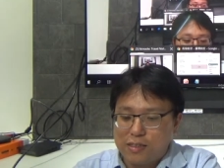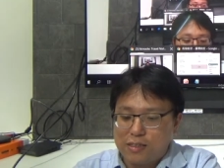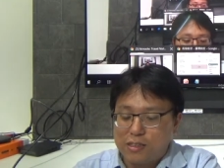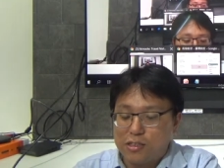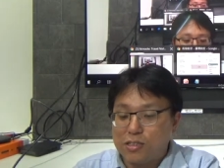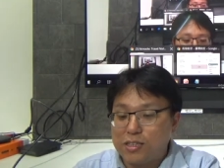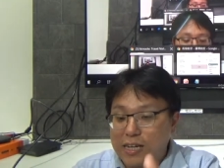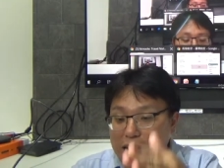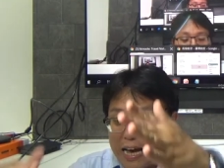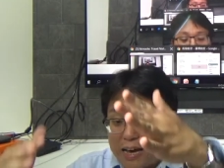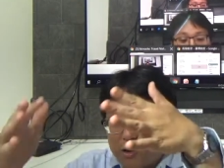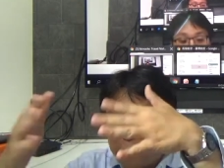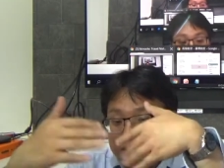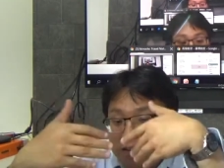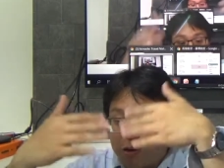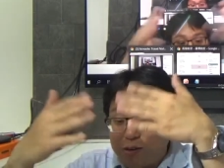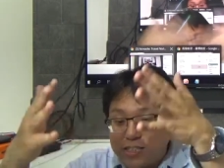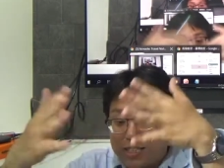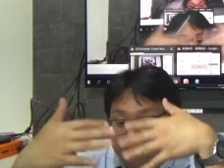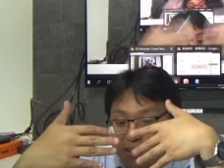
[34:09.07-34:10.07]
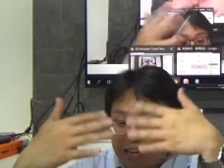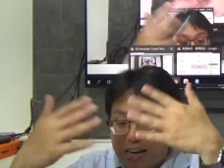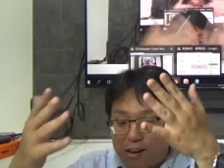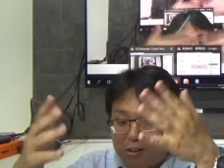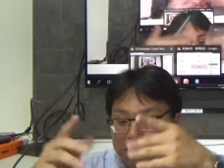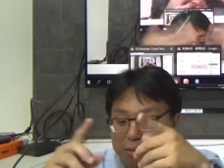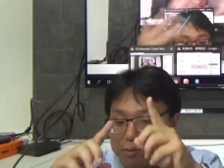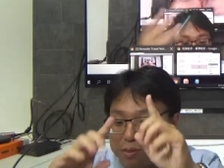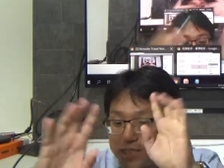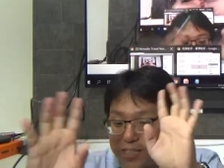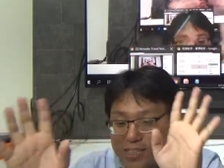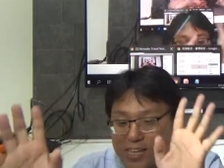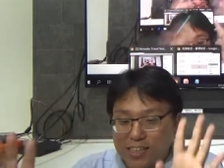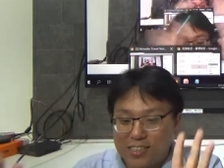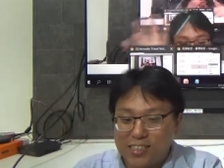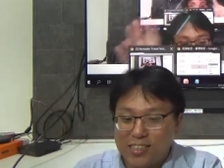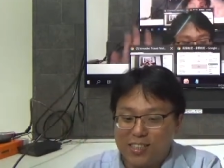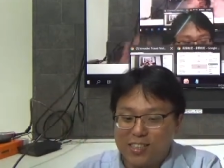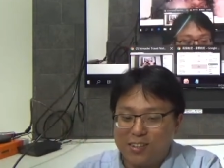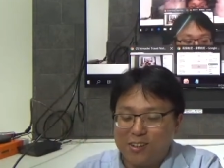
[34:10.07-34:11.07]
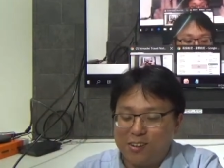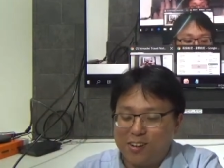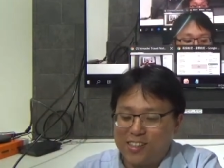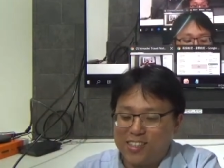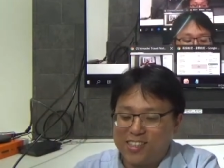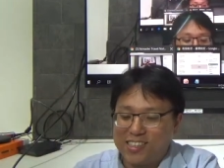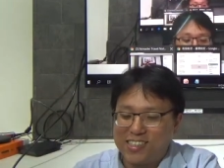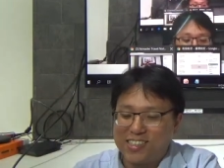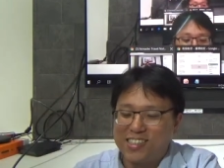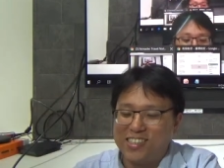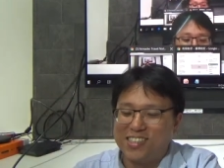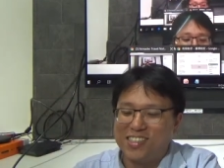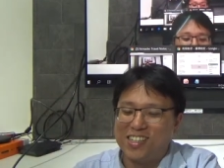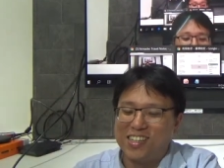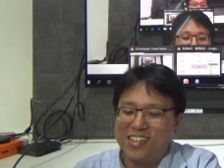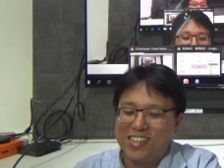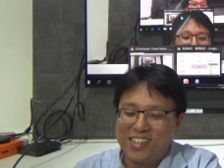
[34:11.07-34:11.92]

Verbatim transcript: 就是来回啊，我讲来回不是单程一万四，